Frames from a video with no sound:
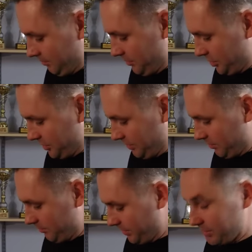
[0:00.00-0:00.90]
Myślę, że ten
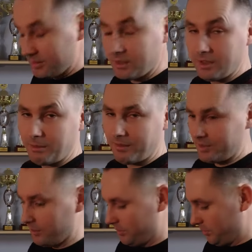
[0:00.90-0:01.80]
gołąbek jest
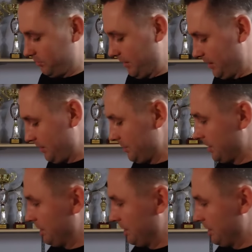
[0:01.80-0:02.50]
naprawdę godny uwagi.